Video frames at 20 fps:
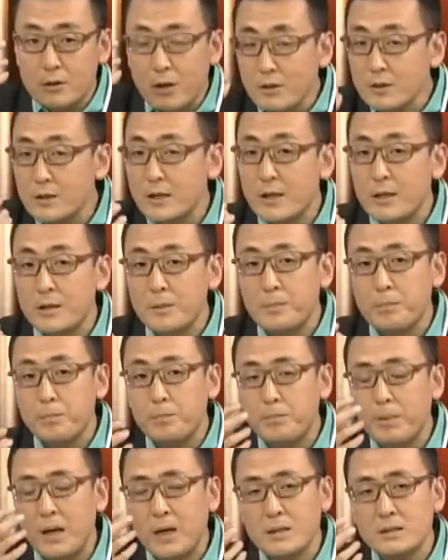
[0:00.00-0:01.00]
当
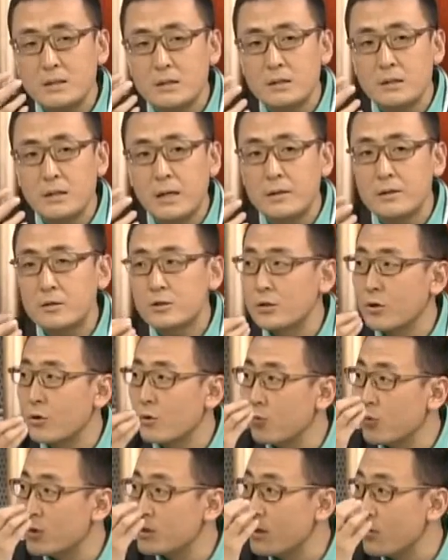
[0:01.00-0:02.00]
年八几年的时
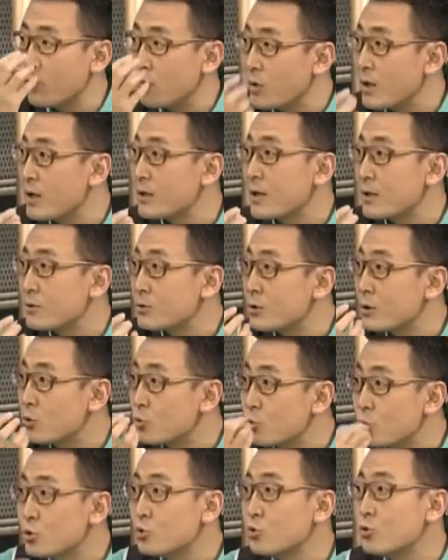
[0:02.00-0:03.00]
候，我在武汉大
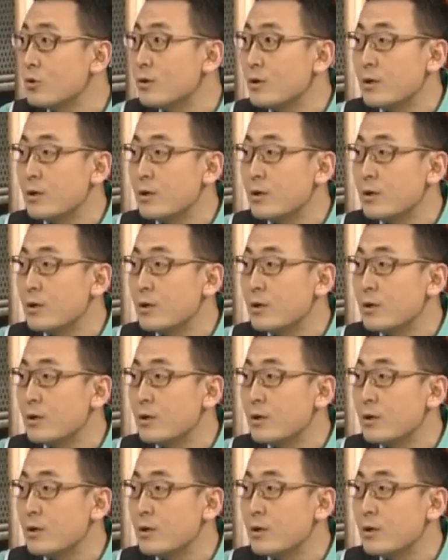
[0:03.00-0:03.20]
学读